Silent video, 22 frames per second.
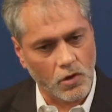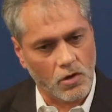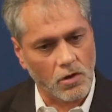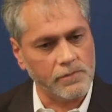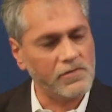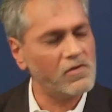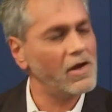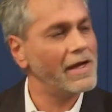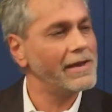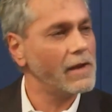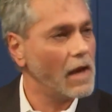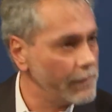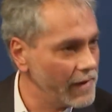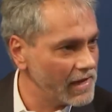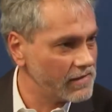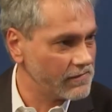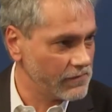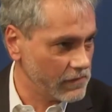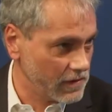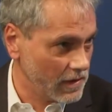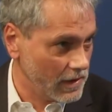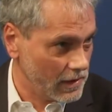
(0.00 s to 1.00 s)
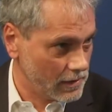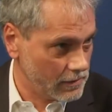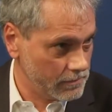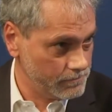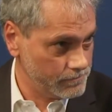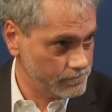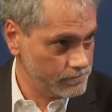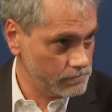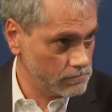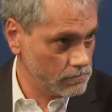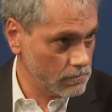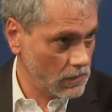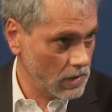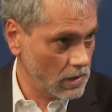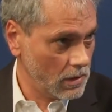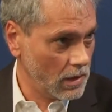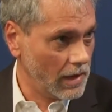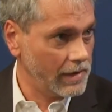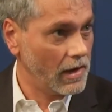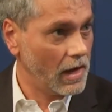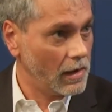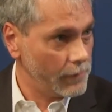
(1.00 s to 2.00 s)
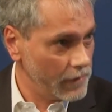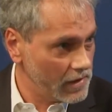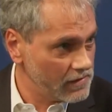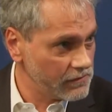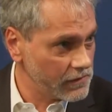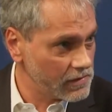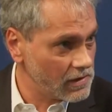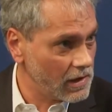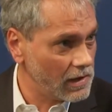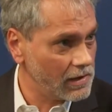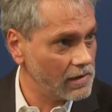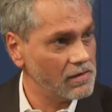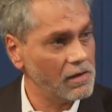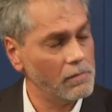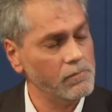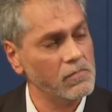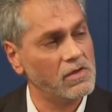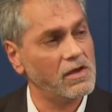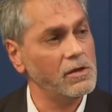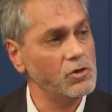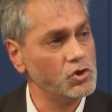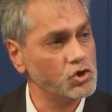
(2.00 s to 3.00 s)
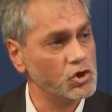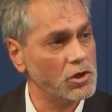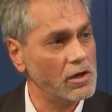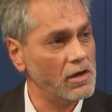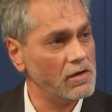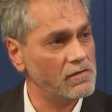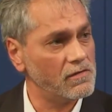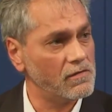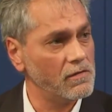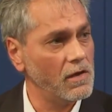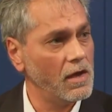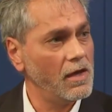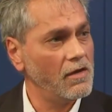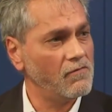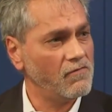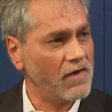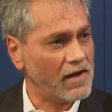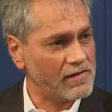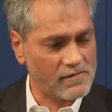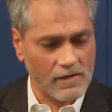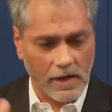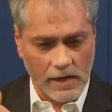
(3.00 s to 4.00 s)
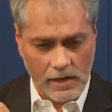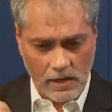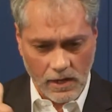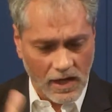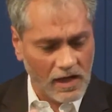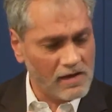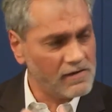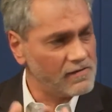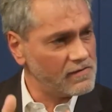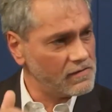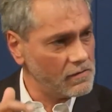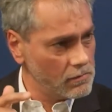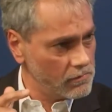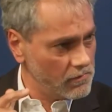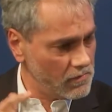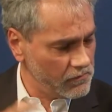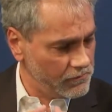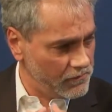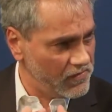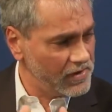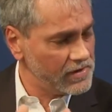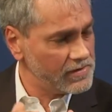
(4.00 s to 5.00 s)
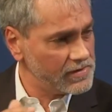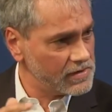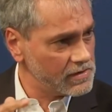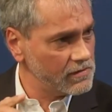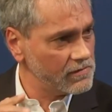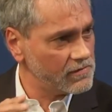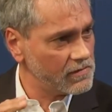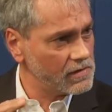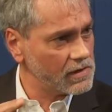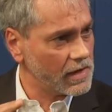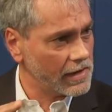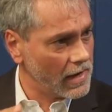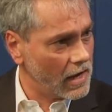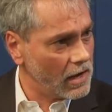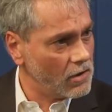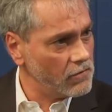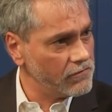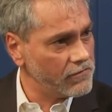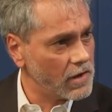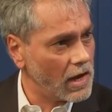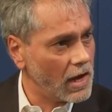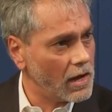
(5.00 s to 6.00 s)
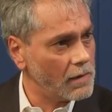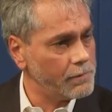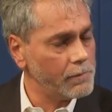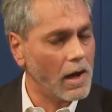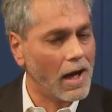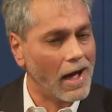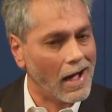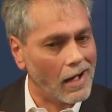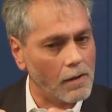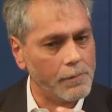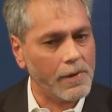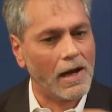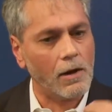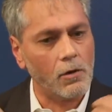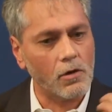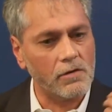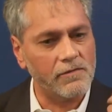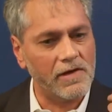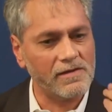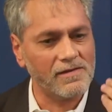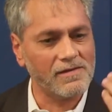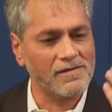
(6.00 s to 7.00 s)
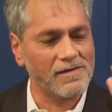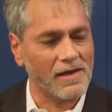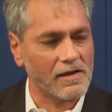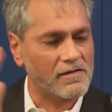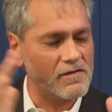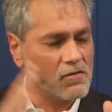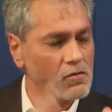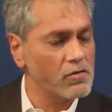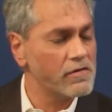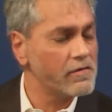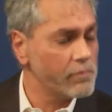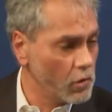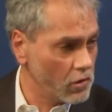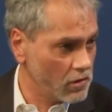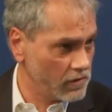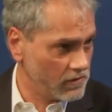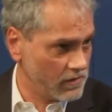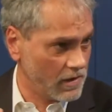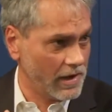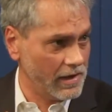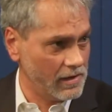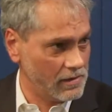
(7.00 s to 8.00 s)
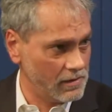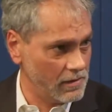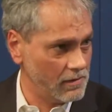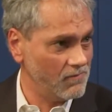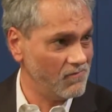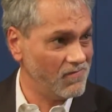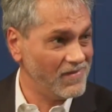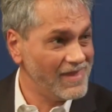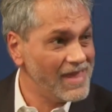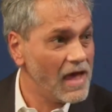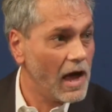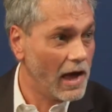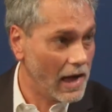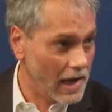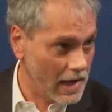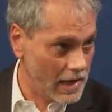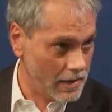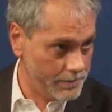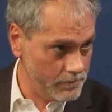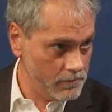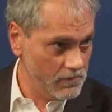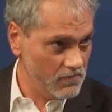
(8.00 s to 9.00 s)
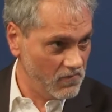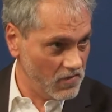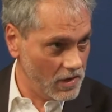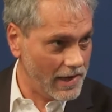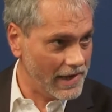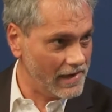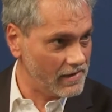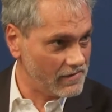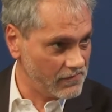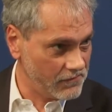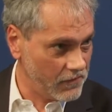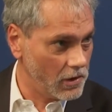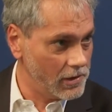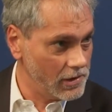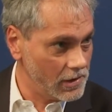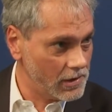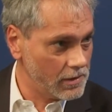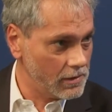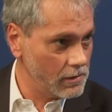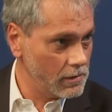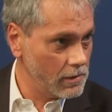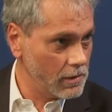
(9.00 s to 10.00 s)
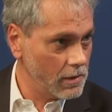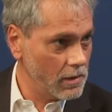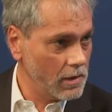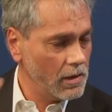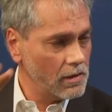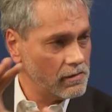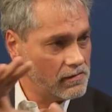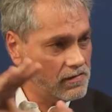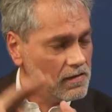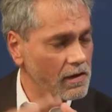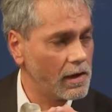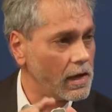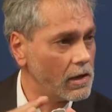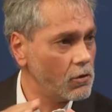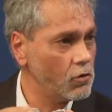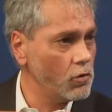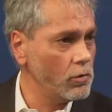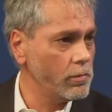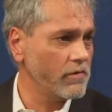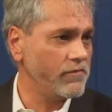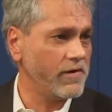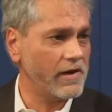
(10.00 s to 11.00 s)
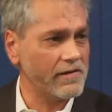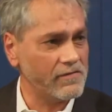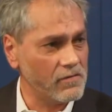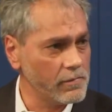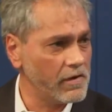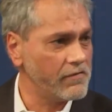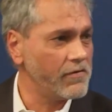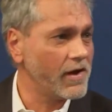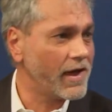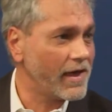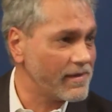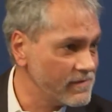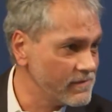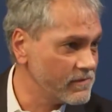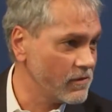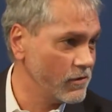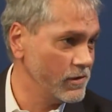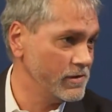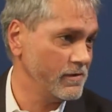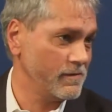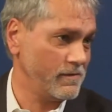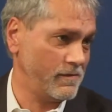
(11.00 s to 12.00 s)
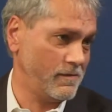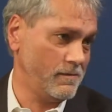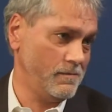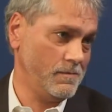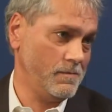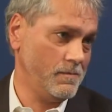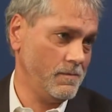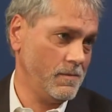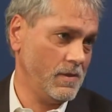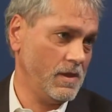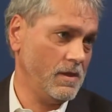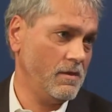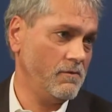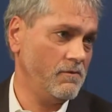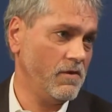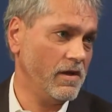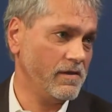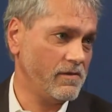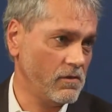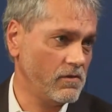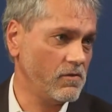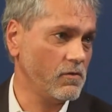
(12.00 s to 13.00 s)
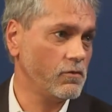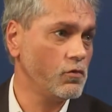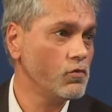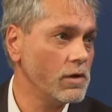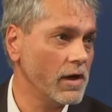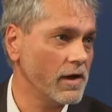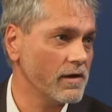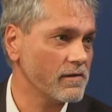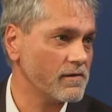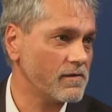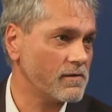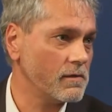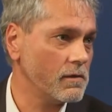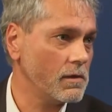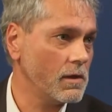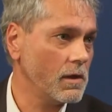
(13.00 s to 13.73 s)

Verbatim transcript: bekommst du einen Arbeitsvertrag. Mhm. Ein Arbeitsvertrag, in dem drin steht, was deine Rechte, Pflichten sind, deine Aufgaben, aber auch welche Sanktionsmöglichkeiten wir haben, wir als Volk, dir gegenüber, falls du mal vergessen solltest, Aha, okay. was du zu tun hast.